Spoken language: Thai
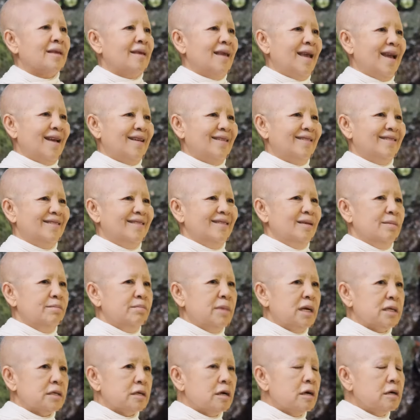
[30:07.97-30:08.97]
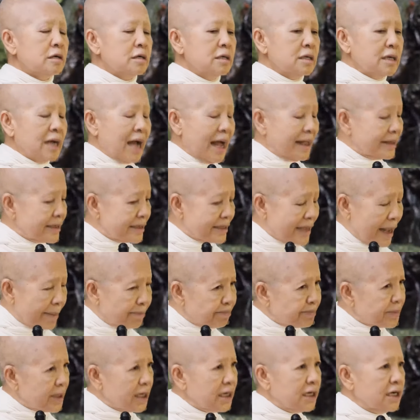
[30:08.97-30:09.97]
เนี่ยมันก็คือการ
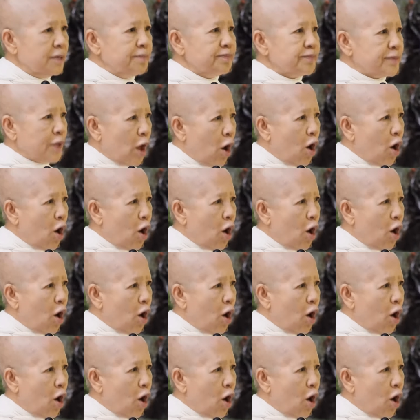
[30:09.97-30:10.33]
ซ้ำเติม